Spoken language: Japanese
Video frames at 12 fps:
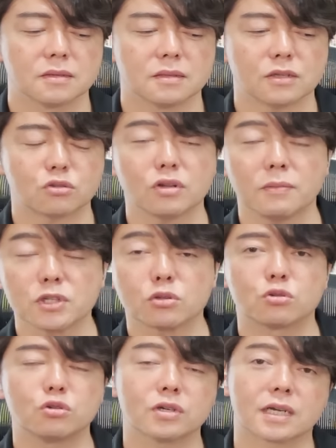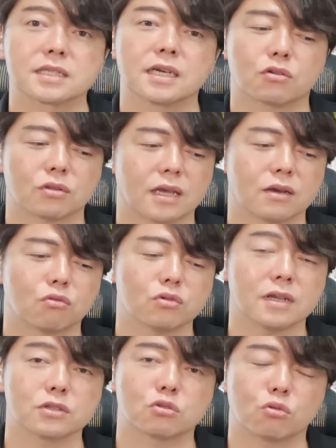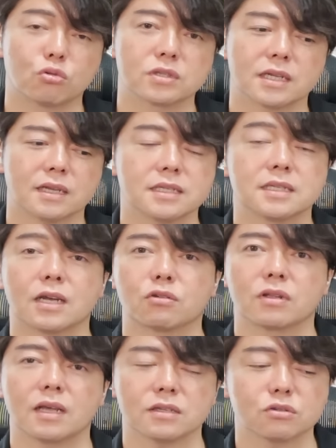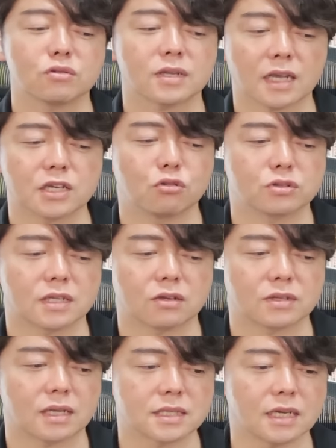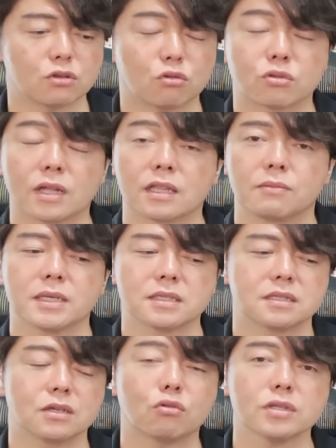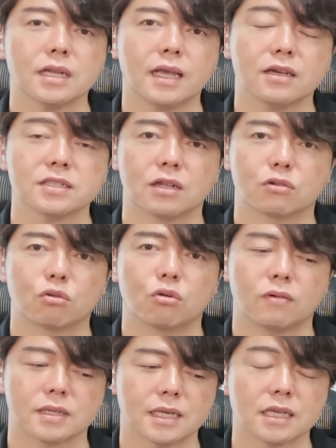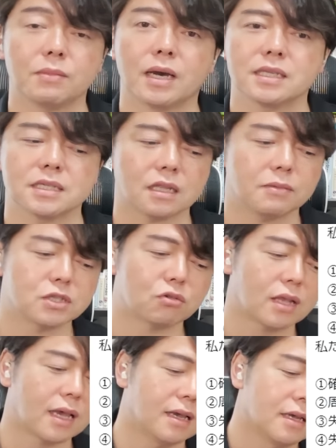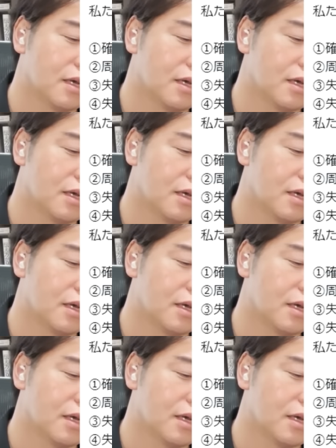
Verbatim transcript: だそれはちょっとルールが違うので、ここではちょっとごっちゃにやしないのでね、そこだけは気をつけてくださいということになっています。で、こういったね、エクセルの投稿は最近毎日やってますので、